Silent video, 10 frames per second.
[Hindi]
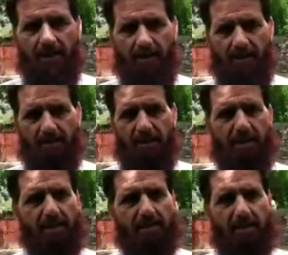दरखत
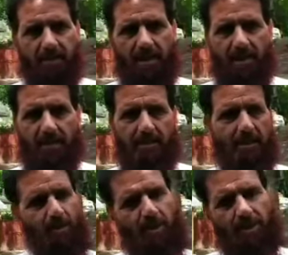यानी कि जिस दरखत का
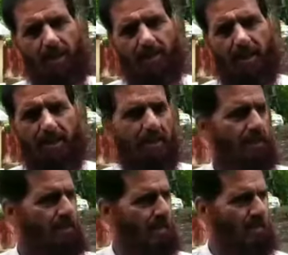कोई अंदेशा ही
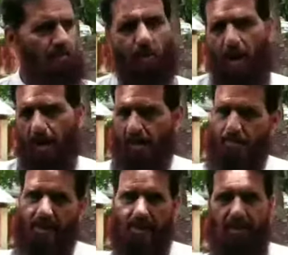नहीं था कि वो आके
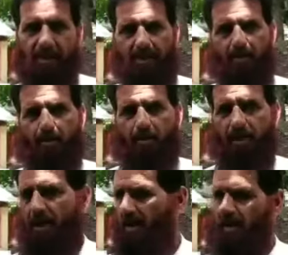मेरे गेट के ऊपर
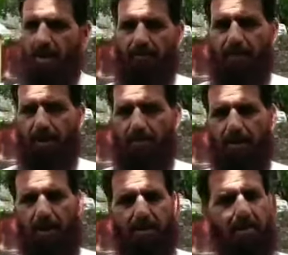या रफ़ीक अहमद
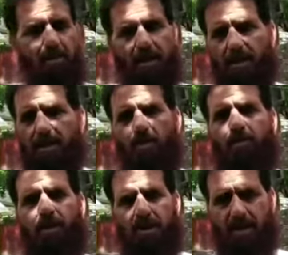ख़ान के मकान के
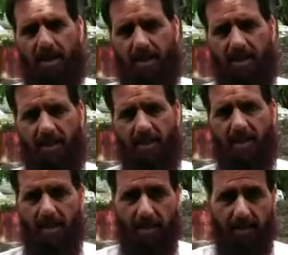ऊपर गिर जाए
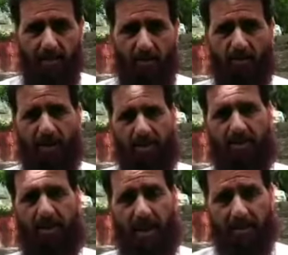लेकिन उस दरख्त
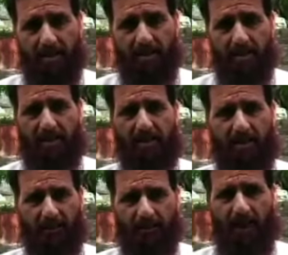ने आंधी की
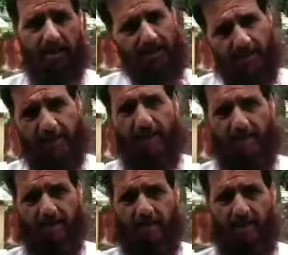रफ्तार इतनी
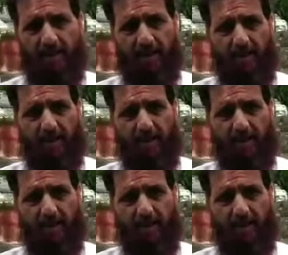तेज़ थी